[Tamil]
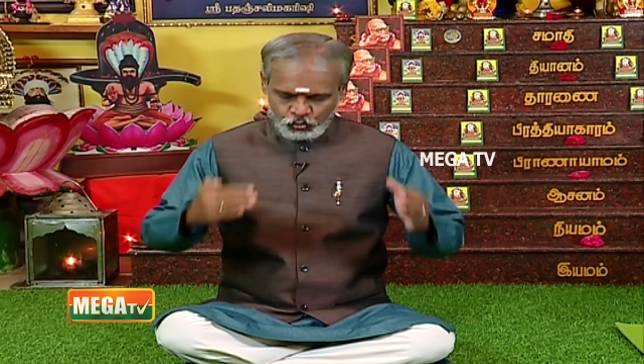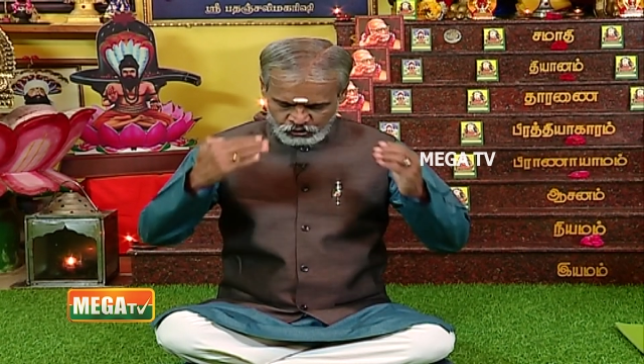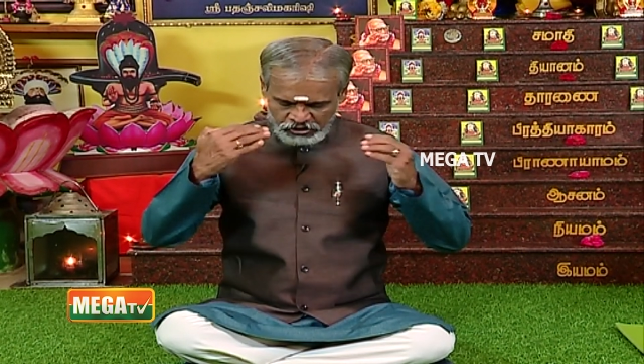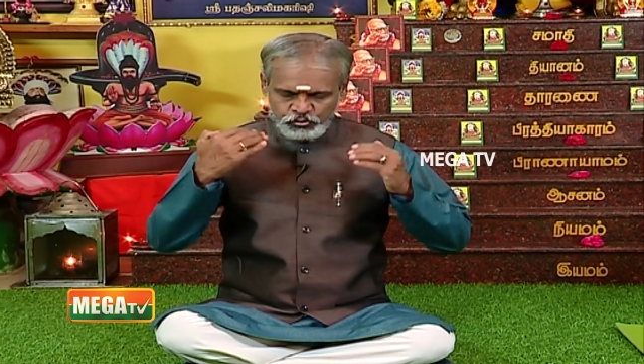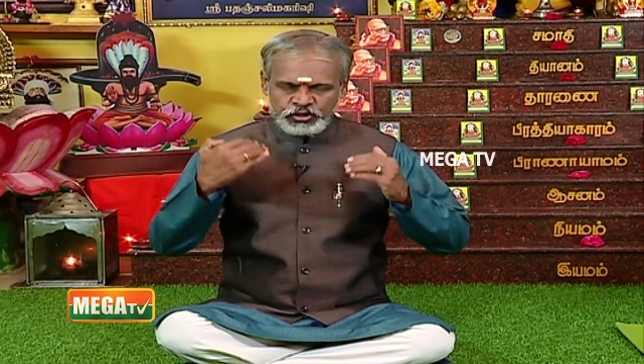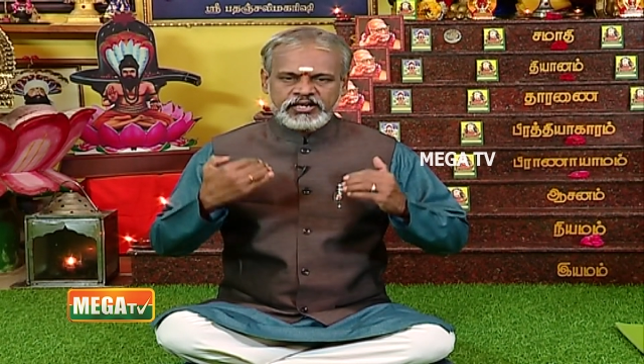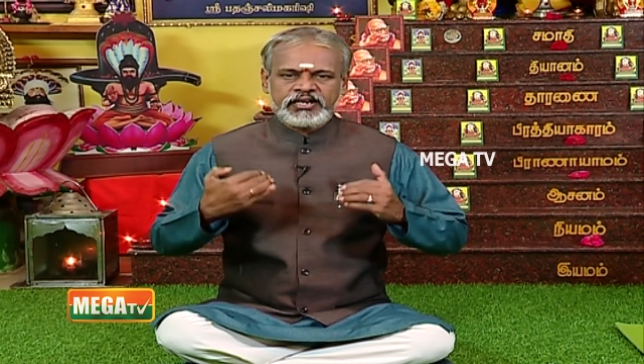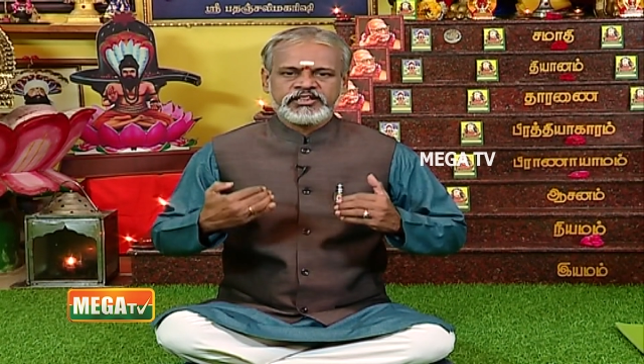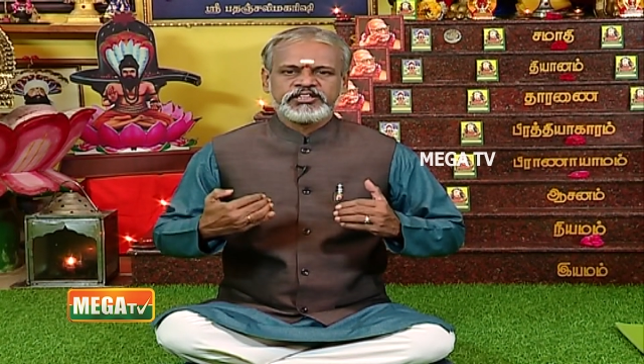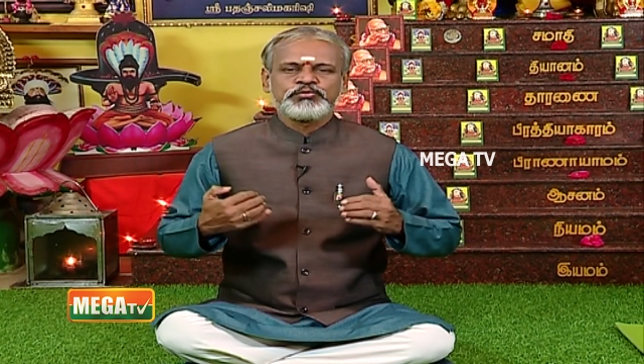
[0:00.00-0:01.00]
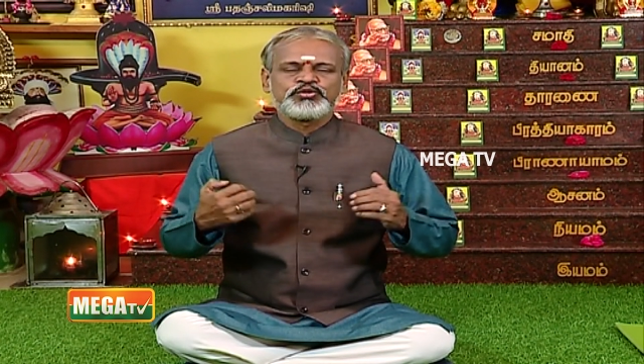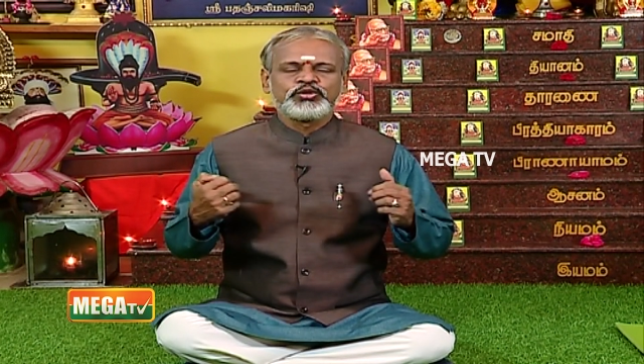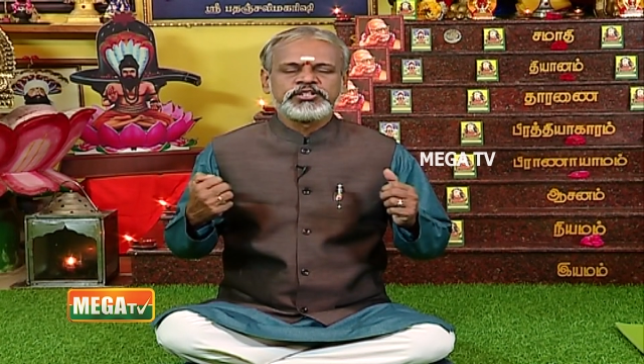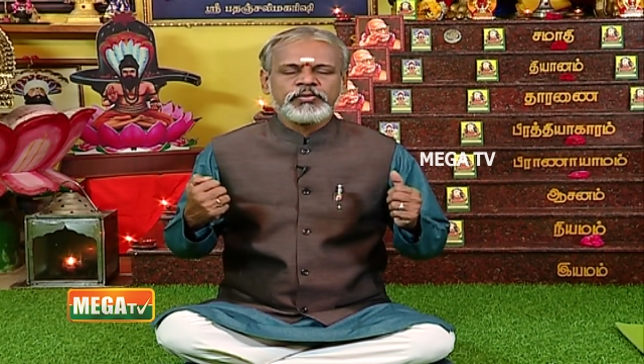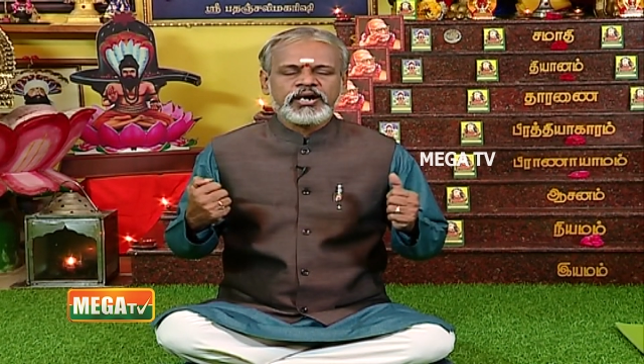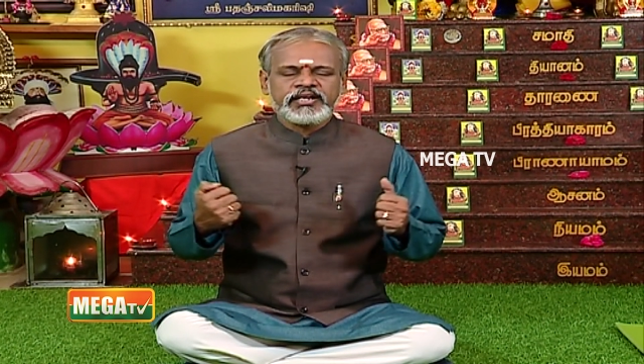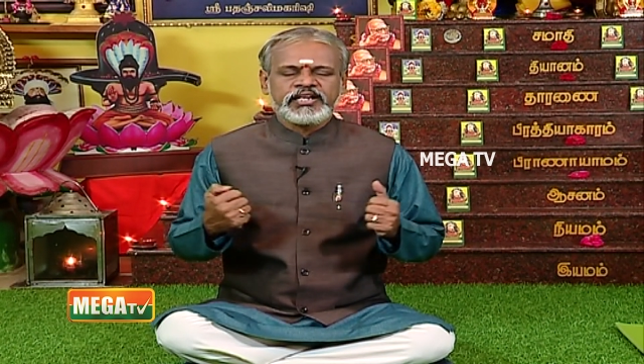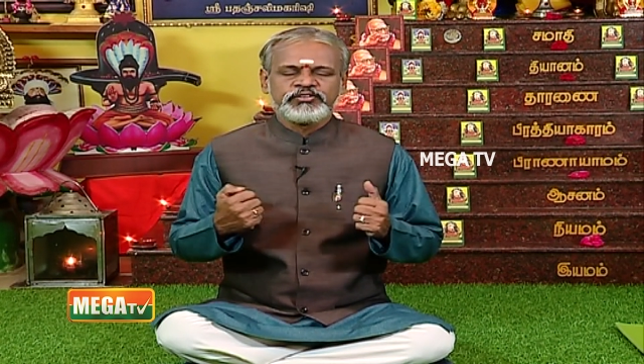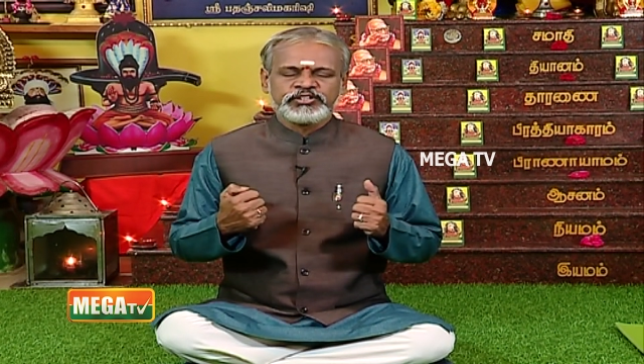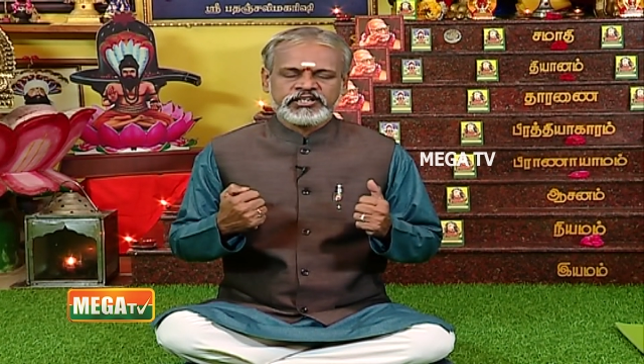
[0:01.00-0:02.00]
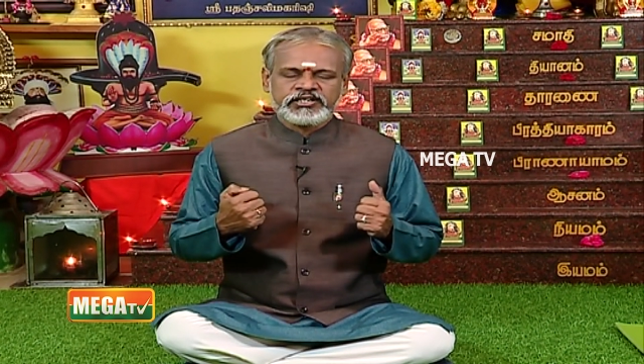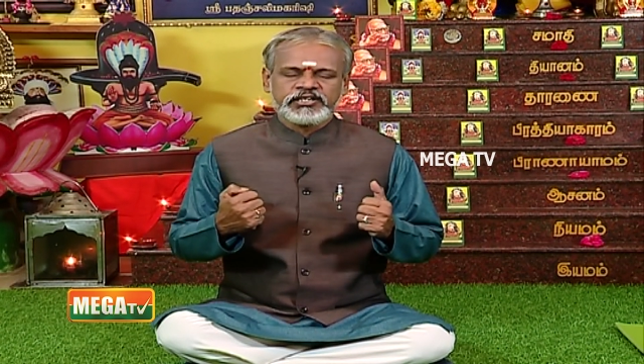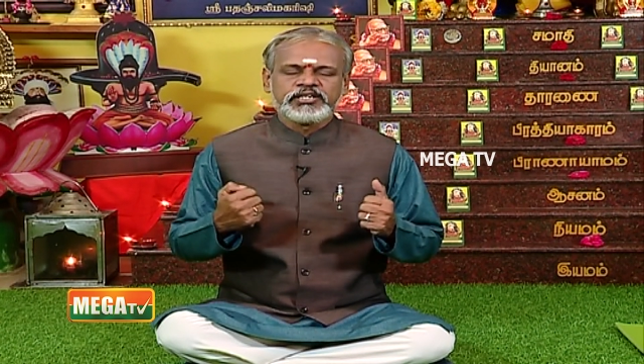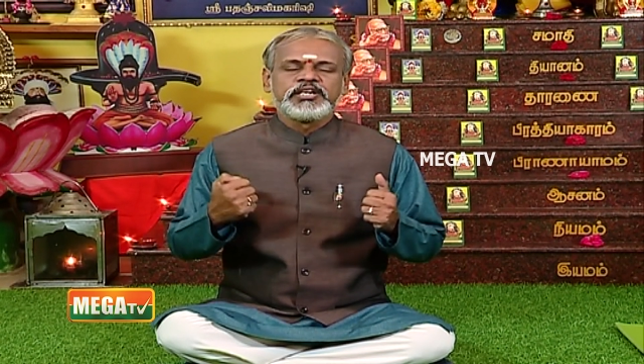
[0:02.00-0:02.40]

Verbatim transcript: உடல் முழுக்க ரத்தம் சுத்தமாக இயங்குவதற்கு